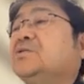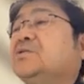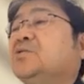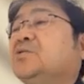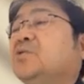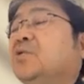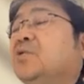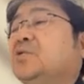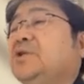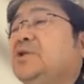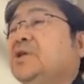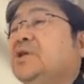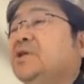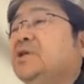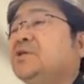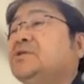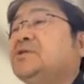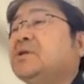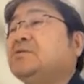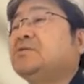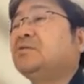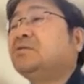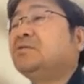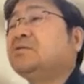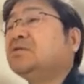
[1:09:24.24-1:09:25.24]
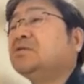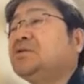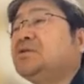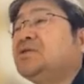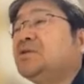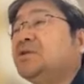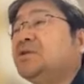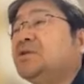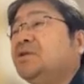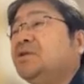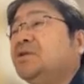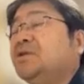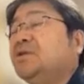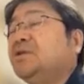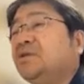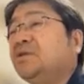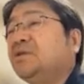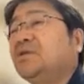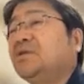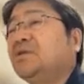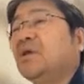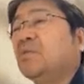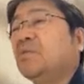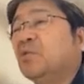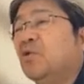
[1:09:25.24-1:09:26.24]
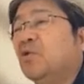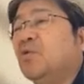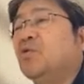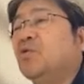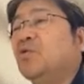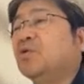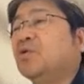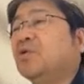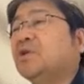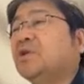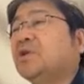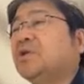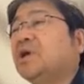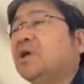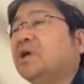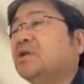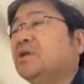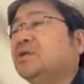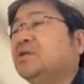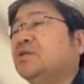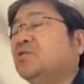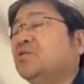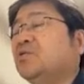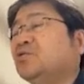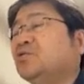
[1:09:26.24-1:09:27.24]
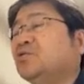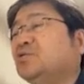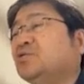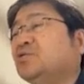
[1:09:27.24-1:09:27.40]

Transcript: あと、隣接通信でも大きな